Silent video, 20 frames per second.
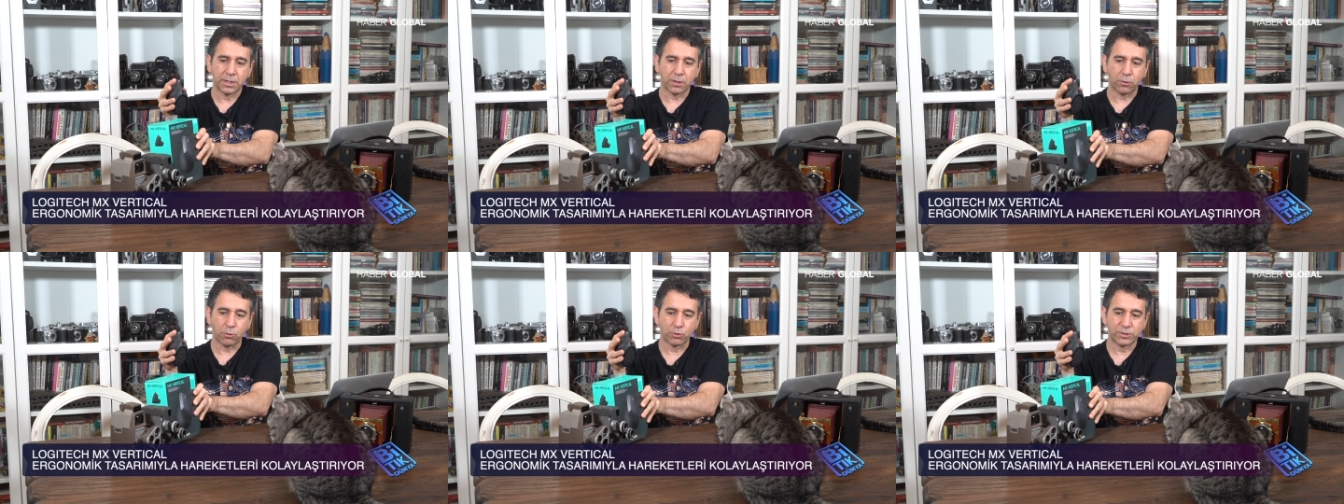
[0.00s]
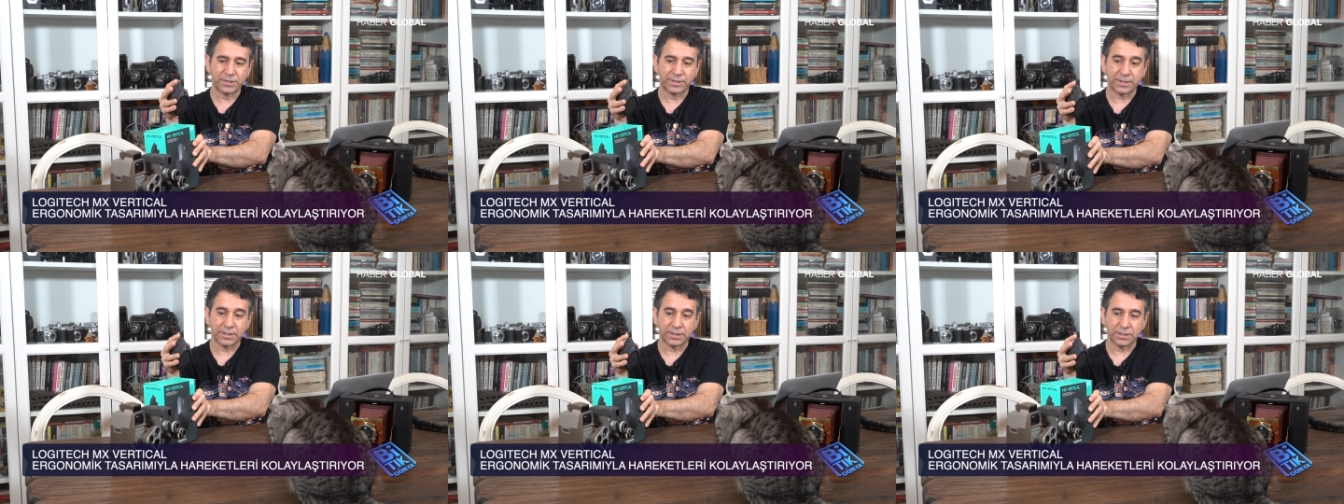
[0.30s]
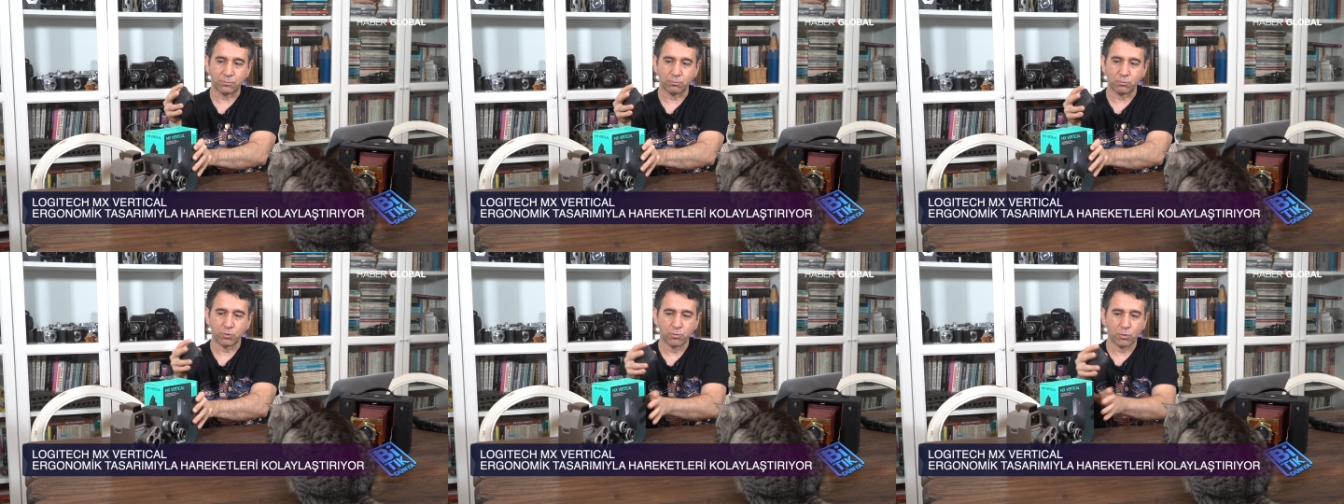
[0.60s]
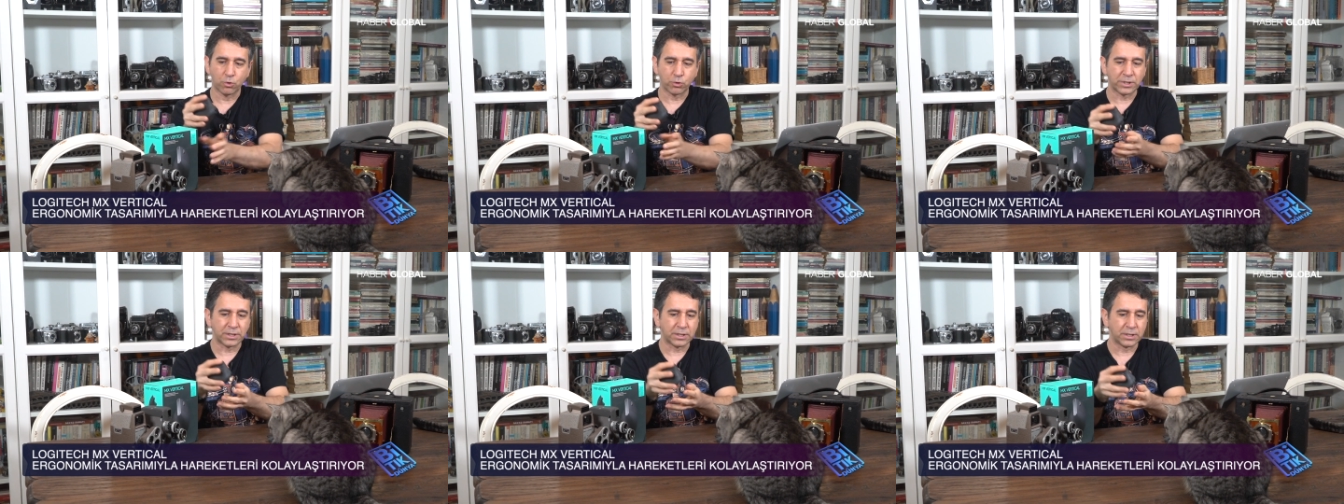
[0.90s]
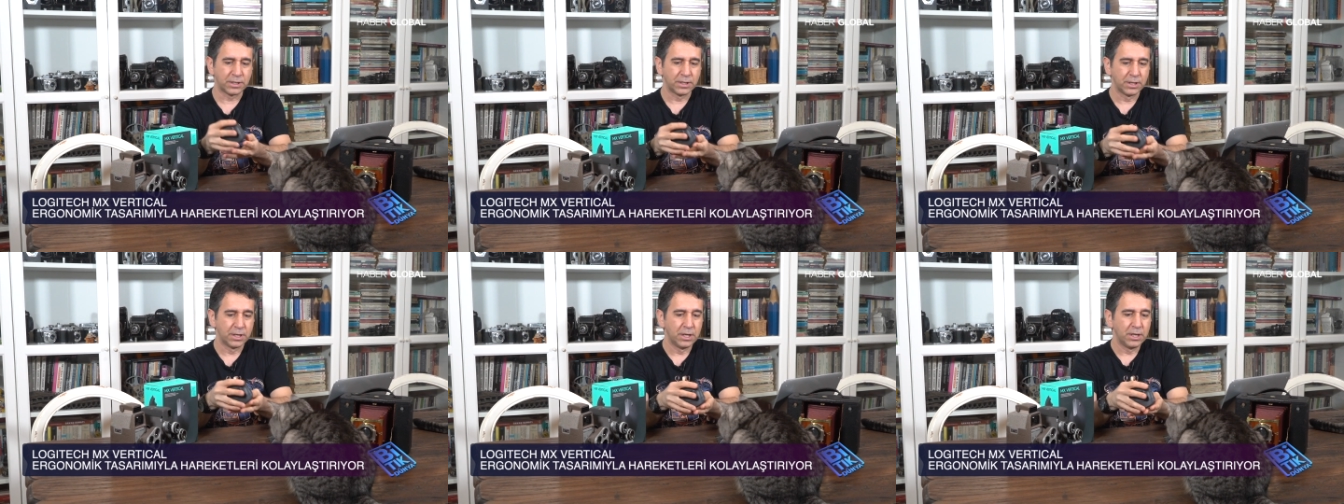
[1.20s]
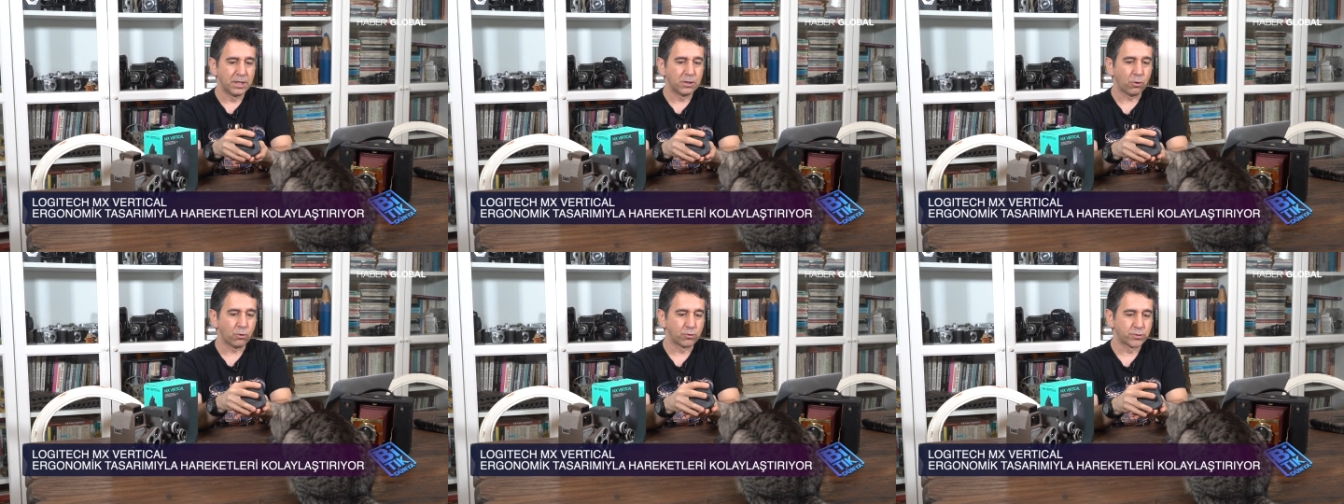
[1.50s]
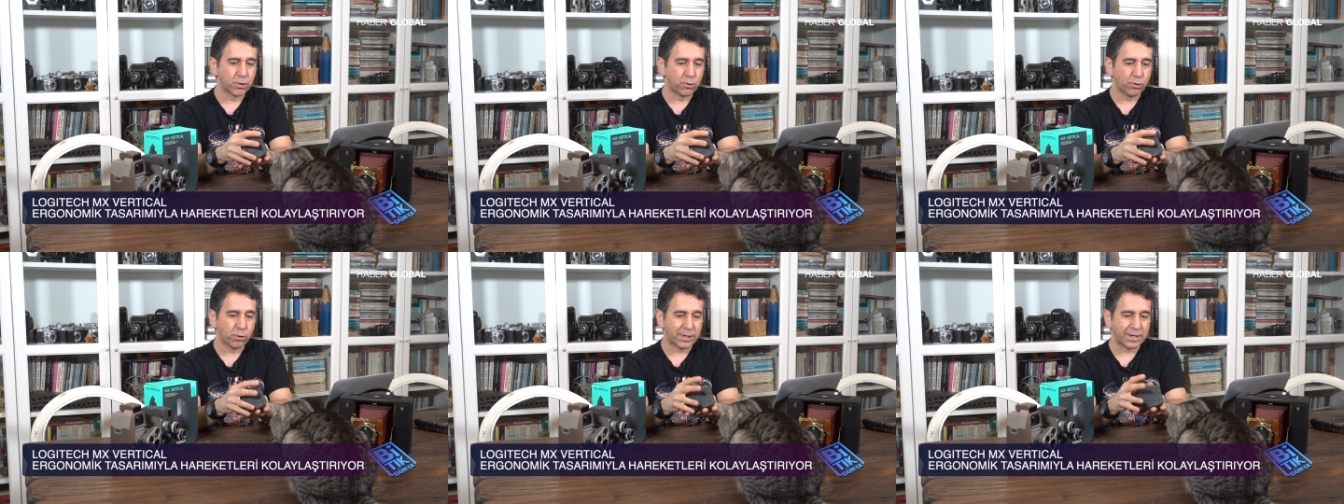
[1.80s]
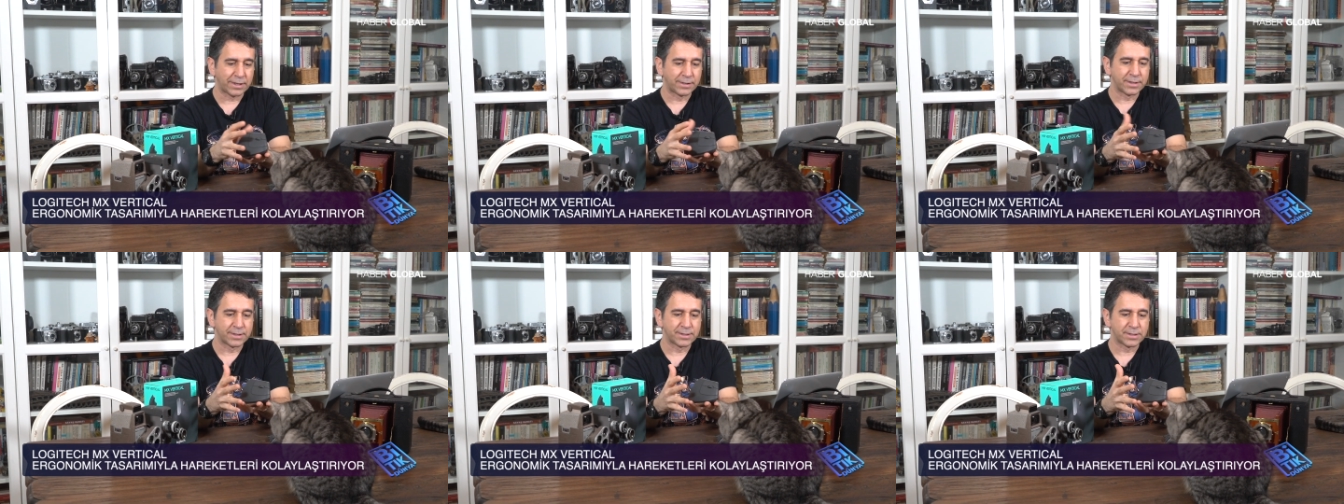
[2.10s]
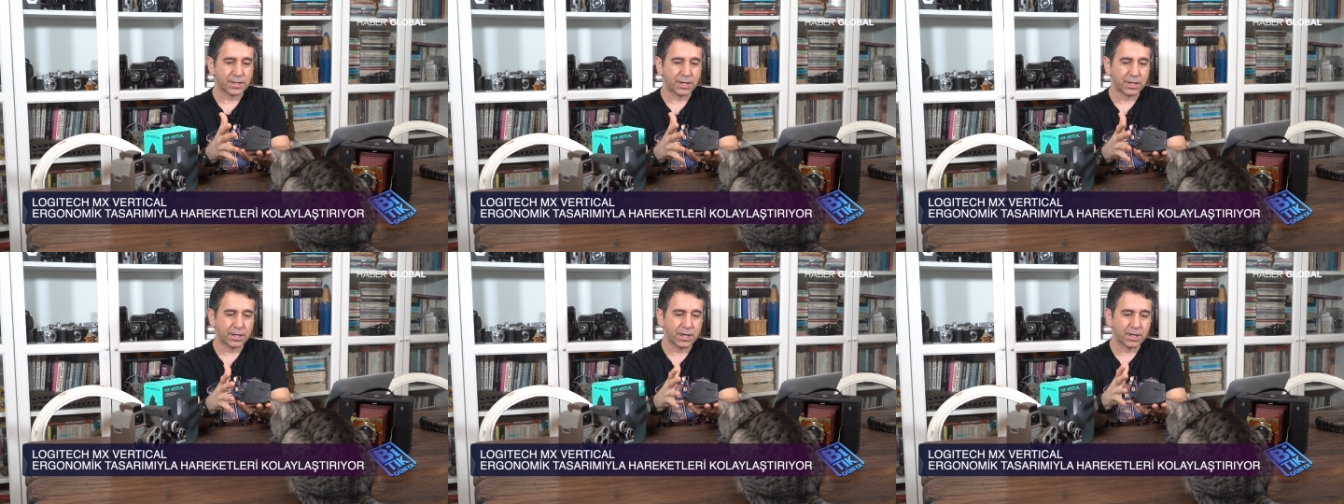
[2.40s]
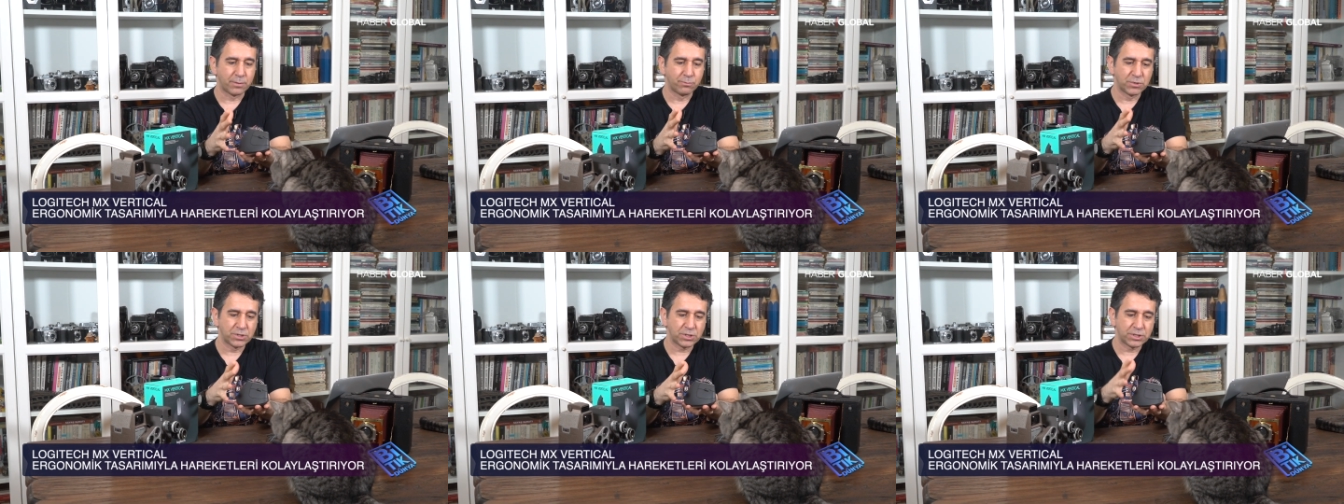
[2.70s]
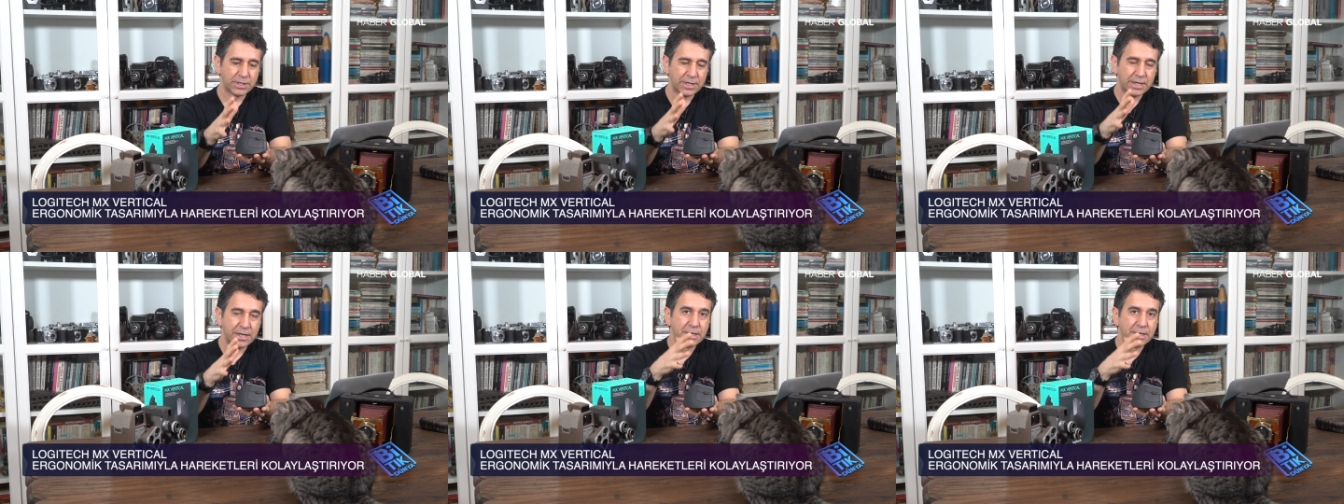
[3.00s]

Logitech'in bu modeli özel olarak tasarlanmış.